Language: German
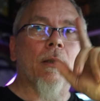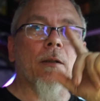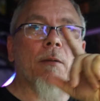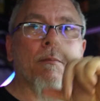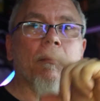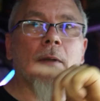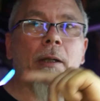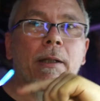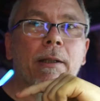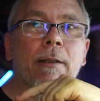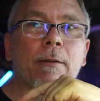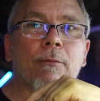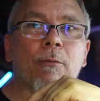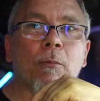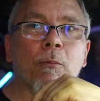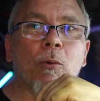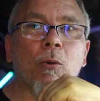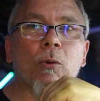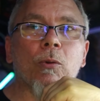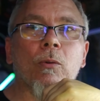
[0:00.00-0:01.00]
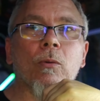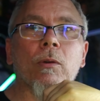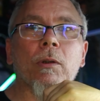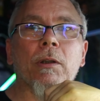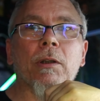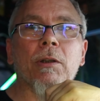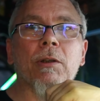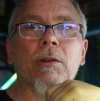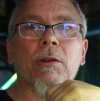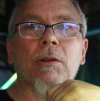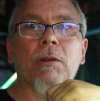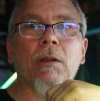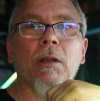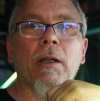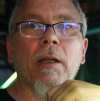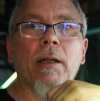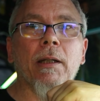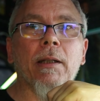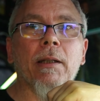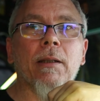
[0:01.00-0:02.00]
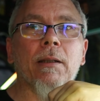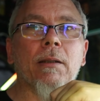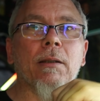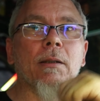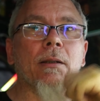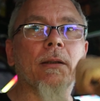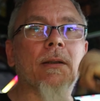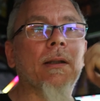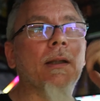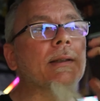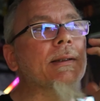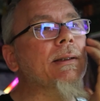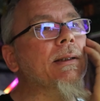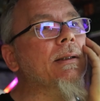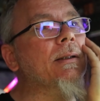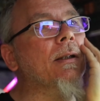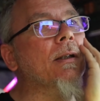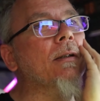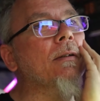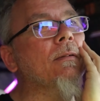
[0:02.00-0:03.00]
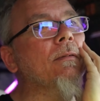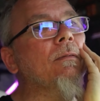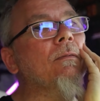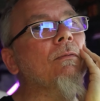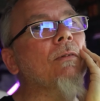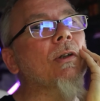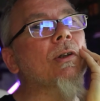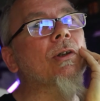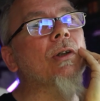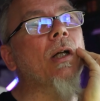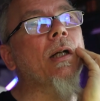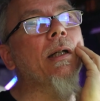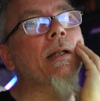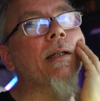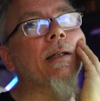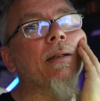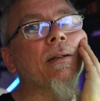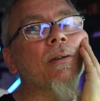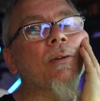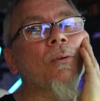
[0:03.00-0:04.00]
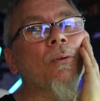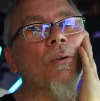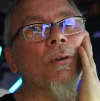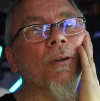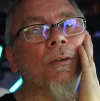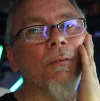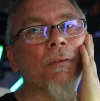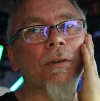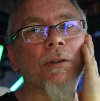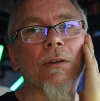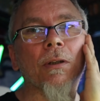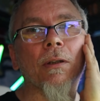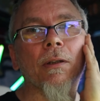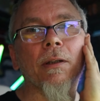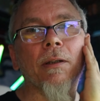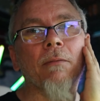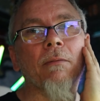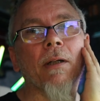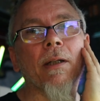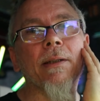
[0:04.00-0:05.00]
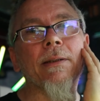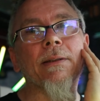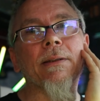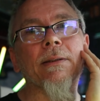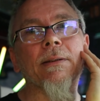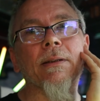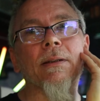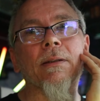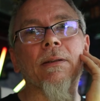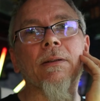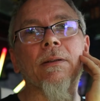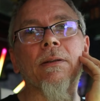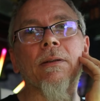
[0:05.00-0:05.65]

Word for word: meine Vermutung ist echt, dass sie da wahrscheinlich einen Klon erwischt haben. Ich weiß es nicht.